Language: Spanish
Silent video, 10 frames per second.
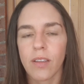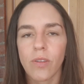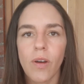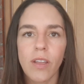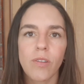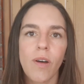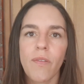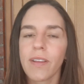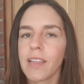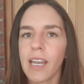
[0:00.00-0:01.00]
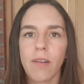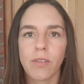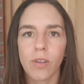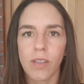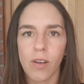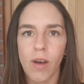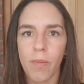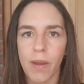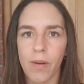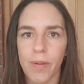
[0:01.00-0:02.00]
Todo esto va a afectar a nuestro estilo de
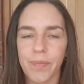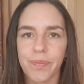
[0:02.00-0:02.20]
apego.